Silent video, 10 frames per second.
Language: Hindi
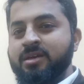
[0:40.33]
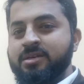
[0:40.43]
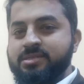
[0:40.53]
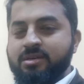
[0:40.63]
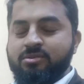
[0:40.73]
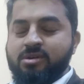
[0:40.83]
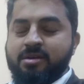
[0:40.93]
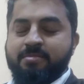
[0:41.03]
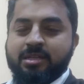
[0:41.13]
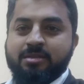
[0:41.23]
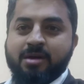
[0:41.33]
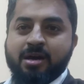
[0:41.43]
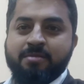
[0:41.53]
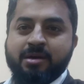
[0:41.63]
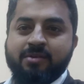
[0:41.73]
इससे होगा कि मेरे
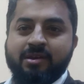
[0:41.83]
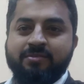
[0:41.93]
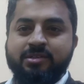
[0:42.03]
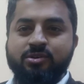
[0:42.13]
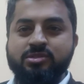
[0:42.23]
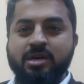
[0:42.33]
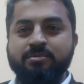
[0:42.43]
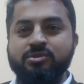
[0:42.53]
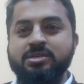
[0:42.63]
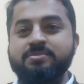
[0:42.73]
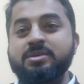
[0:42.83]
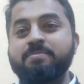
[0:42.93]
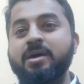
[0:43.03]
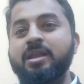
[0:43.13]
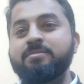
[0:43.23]
तमाम आने वाली वीडियोस आपको सबसे
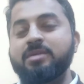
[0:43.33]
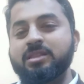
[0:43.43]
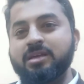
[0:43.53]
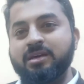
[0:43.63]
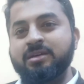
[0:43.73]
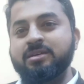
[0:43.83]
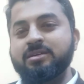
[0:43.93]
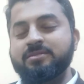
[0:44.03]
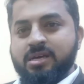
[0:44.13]
पहले मिलती रहेंगी